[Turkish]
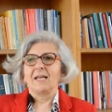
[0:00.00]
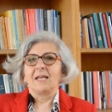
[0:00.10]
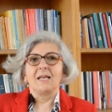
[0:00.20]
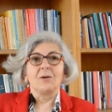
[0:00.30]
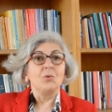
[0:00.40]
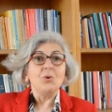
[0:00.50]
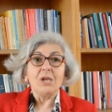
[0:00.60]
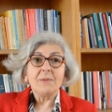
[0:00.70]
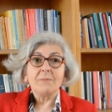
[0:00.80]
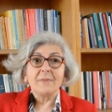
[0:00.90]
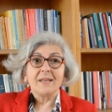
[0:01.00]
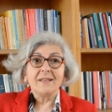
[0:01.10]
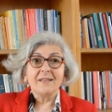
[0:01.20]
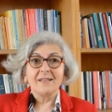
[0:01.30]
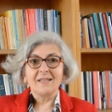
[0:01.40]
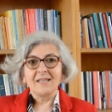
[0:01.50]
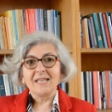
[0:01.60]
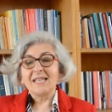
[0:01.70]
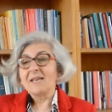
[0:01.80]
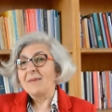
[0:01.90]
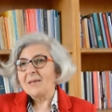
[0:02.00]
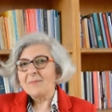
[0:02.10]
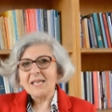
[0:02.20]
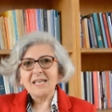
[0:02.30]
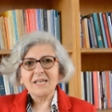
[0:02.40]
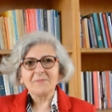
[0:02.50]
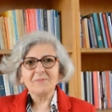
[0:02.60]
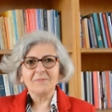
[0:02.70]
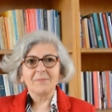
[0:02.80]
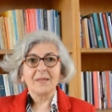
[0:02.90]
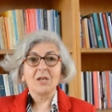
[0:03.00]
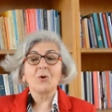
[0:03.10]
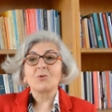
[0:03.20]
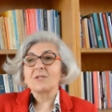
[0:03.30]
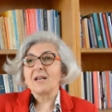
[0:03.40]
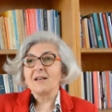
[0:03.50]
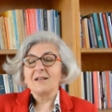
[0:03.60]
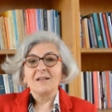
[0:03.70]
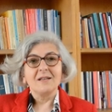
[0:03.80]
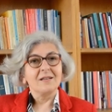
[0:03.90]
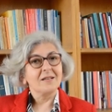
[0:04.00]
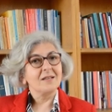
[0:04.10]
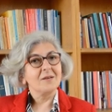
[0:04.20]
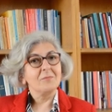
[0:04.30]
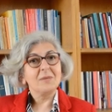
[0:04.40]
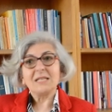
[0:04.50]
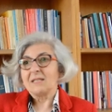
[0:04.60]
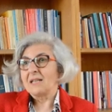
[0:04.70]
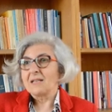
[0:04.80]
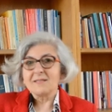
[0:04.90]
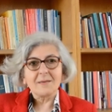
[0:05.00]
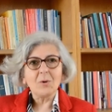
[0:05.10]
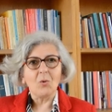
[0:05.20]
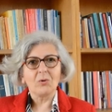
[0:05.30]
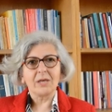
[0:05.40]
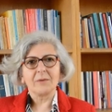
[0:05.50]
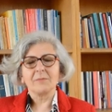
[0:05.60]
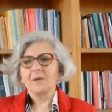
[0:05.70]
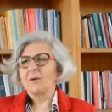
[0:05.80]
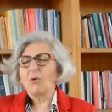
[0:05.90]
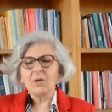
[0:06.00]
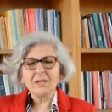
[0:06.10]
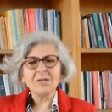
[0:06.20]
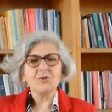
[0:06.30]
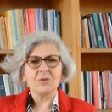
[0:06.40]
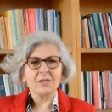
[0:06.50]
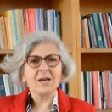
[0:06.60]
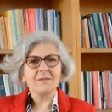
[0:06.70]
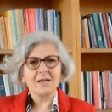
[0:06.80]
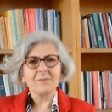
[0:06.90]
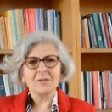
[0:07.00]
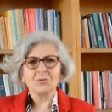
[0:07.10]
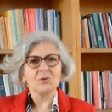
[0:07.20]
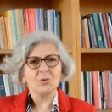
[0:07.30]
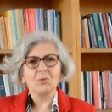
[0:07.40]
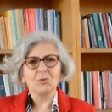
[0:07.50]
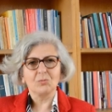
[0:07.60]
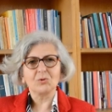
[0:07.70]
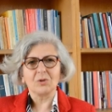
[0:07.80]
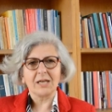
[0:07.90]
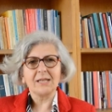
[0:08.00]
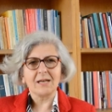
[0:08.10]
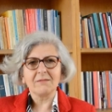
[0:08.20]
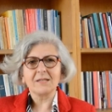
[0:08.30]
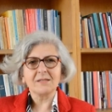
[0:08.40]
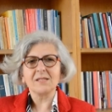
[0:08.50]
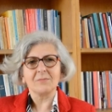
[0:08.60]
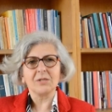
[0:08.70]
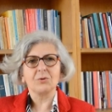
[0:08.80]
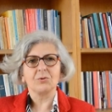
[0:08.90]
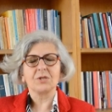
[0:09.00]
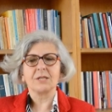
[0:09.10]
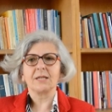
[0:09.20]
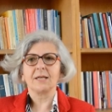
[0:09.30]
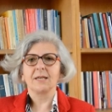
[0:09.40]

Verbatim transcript: e, uyuyayım mı, yemek mi yiyeyim yoksa e, bir gazeteme okuyayım. O kadar çok karar vermek zorunda olduğumuz olaylar vardır ki bir gün içinde.